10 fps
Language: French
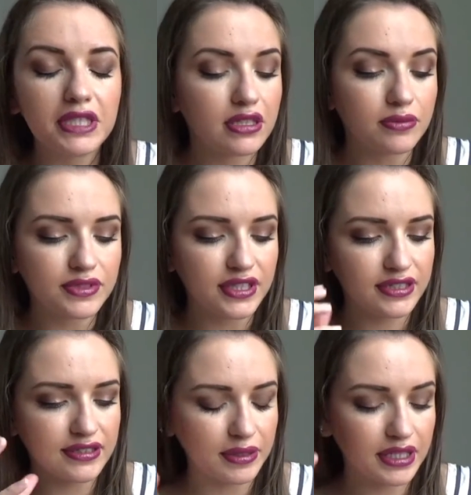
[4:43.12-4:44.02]
comme
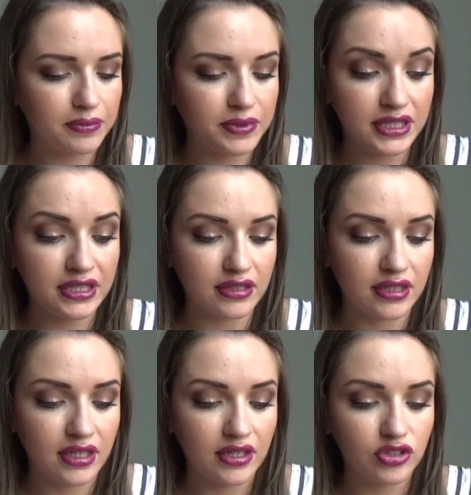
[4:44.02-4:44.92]
ça, ça crépite.
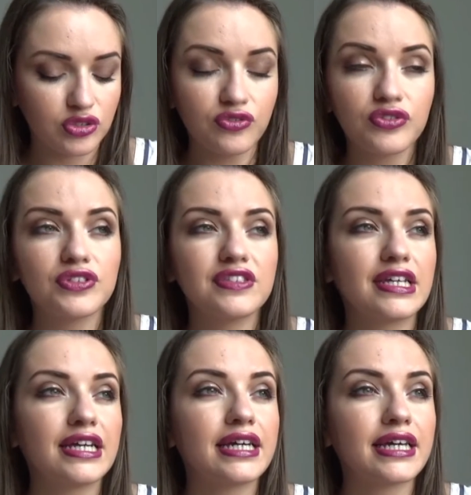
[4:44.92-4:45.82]
Je trouve que
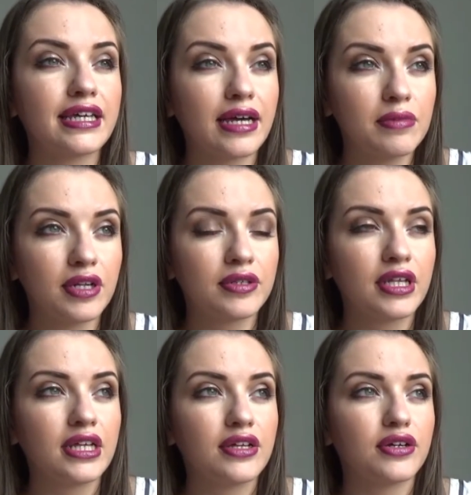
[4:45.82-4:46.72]
c'est agréable.
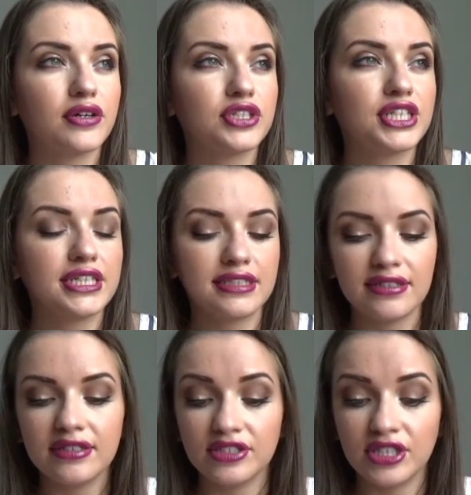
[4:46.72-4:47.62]
Euh, je
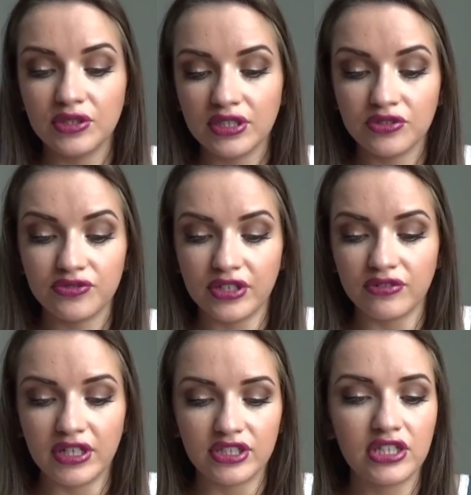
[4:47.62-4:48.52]
l'ai enfin,
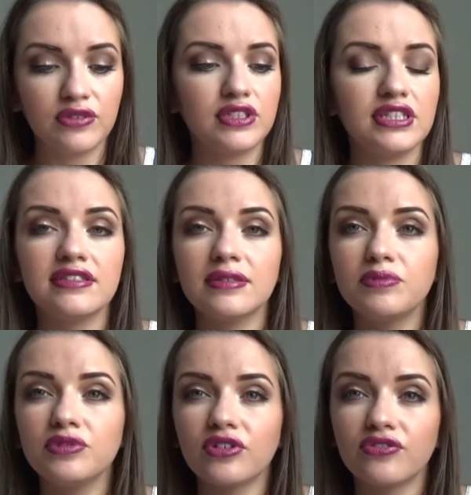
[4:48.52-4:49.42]
voilà, utilisé
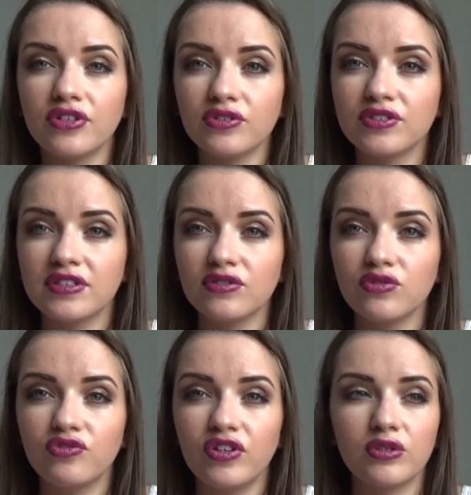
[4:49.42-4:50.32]
plusieurs fois, donc c'est
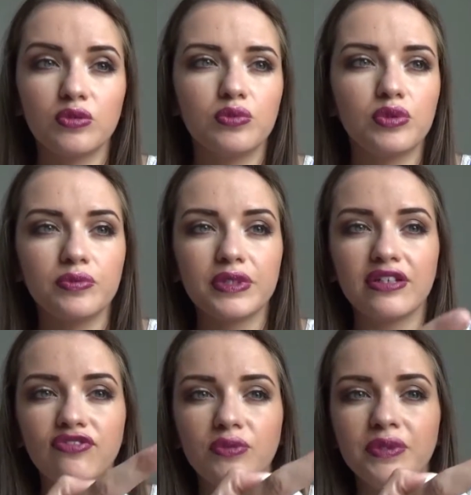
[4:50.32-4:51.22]
souffle-là qu'on pompe. Et
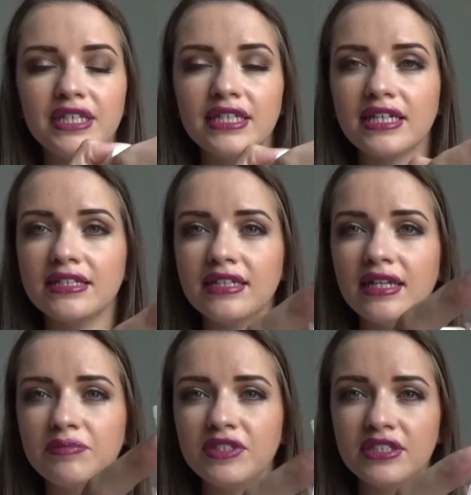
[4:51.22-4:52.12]
il faut bien garder
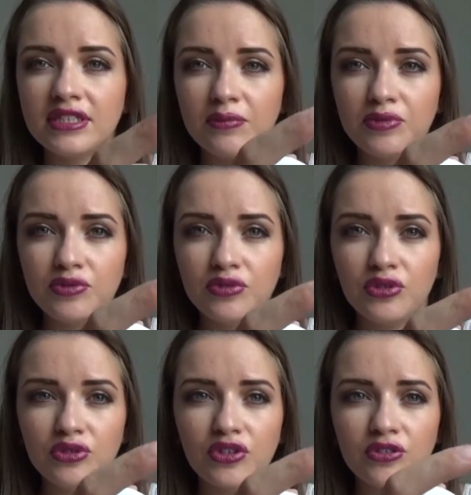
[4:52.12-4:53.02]
la petite
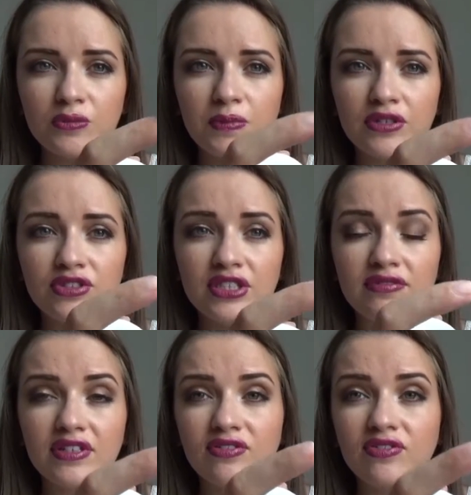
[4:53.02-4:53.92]
capsule transparente
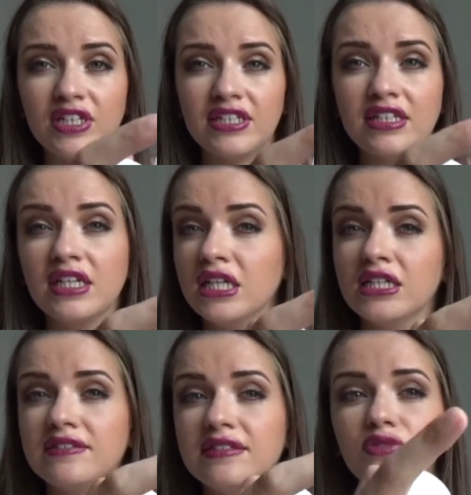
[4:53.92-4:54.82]
qui vient avec,
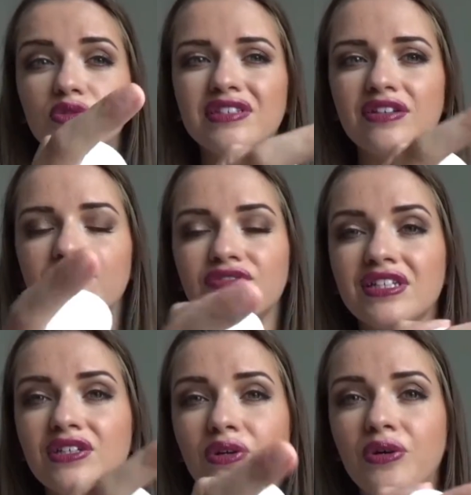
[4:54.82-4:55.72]
sinon ça
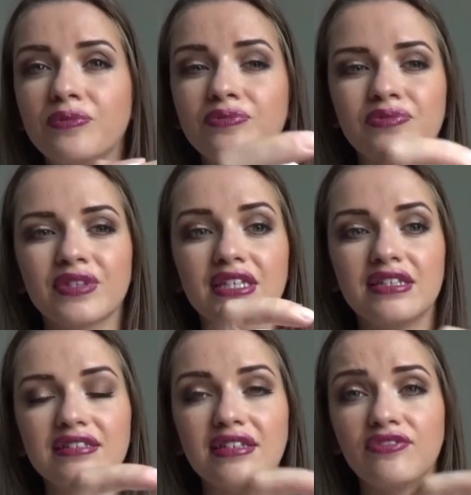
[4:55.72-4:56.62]
fait, euh,
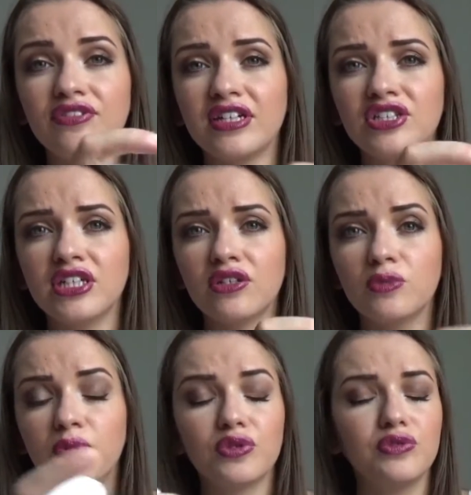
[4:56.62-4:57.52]
ça fait agir
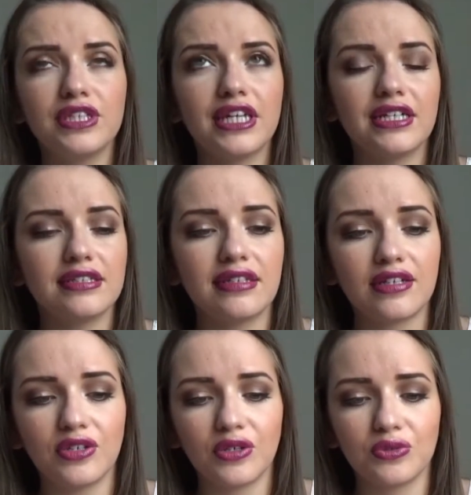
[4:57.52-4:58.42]
le produit qui est à
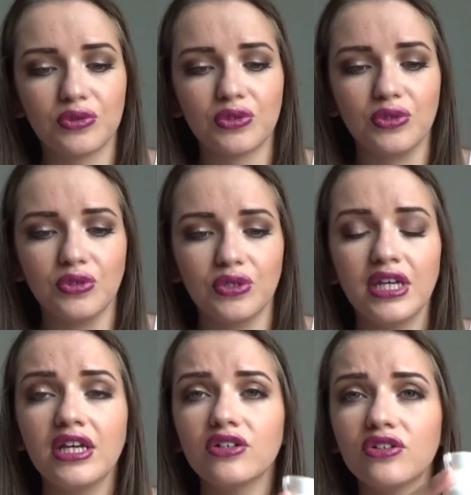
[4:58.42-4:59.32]
l'intérieur. Donc euh,
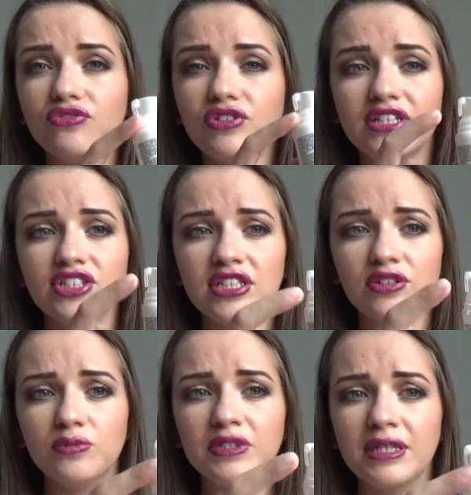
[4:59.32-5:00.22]
quand vous l'achetez,
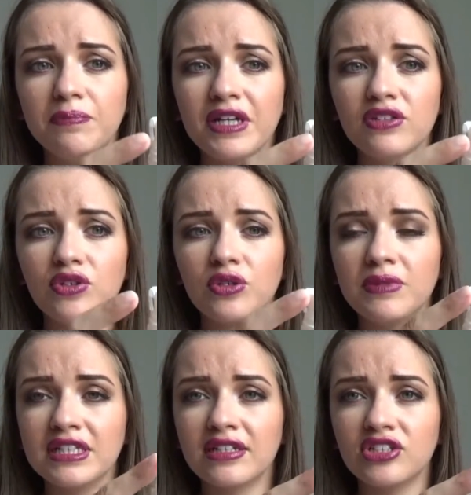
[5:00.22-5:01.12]
n'oubliez pas de
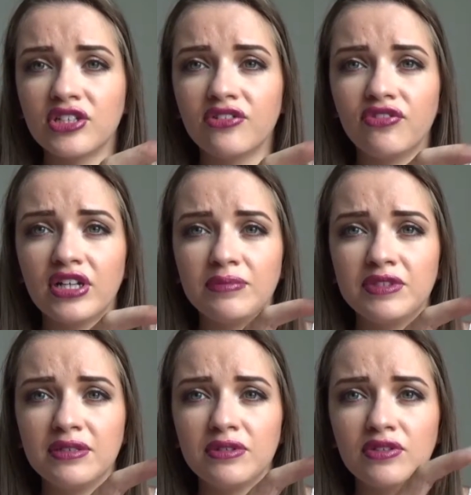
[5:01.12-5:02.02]
remettre à chaque fois la
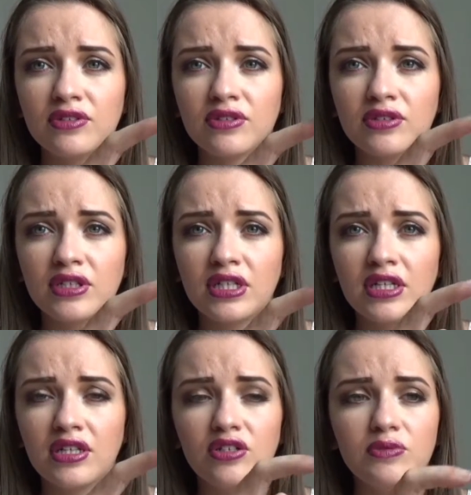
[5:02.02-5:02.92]
petite,
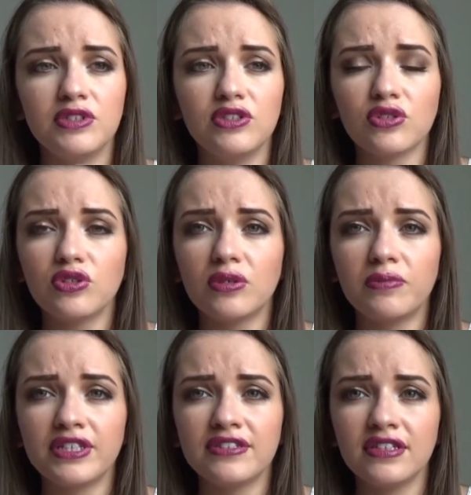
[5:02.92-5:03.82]
le petit truc en
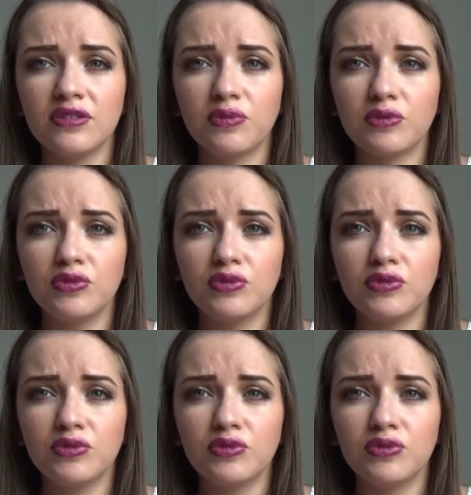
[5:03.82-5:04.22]
plastique pour